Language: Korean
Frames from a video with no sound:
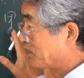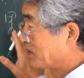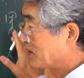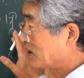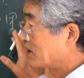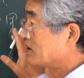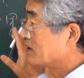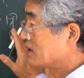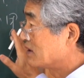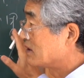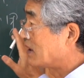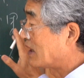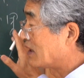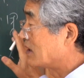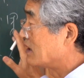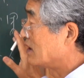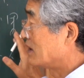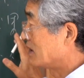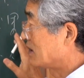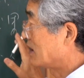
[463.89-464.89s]
철없는
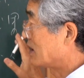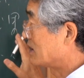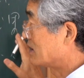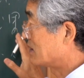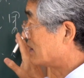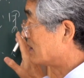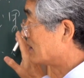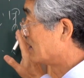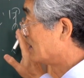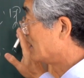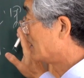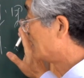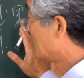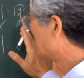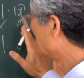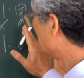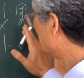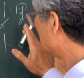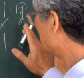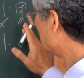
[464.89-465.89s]
아이를 얘기하거든.
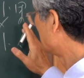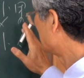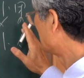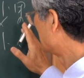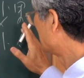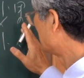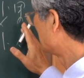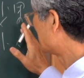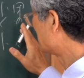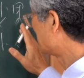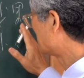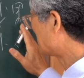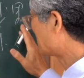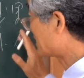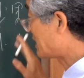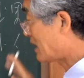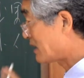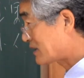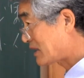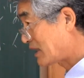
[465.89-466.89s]
어, 그러니까
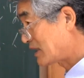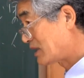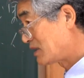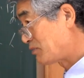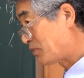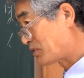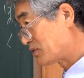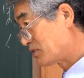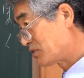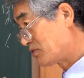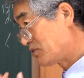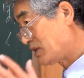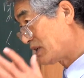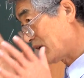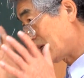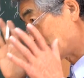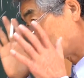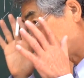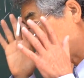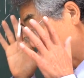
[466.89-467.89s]
세상을 보는 눈이
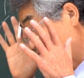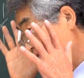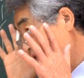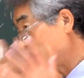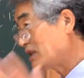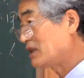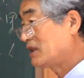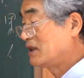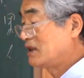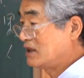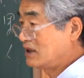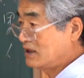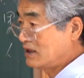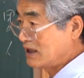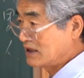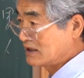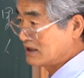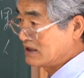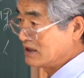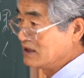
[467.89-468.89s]
아직 눈이
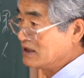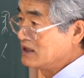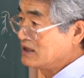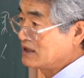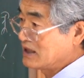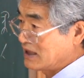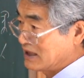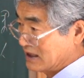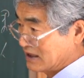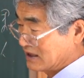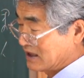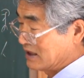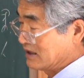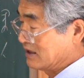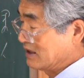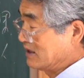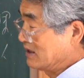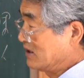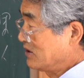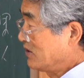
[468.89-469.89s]
아직 열리지 않았다는
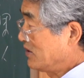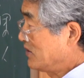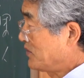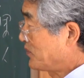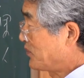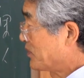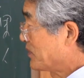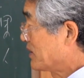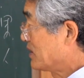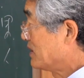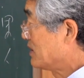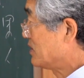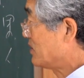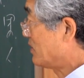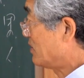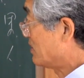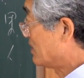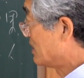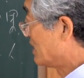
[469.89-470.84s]
거죠. 그죠?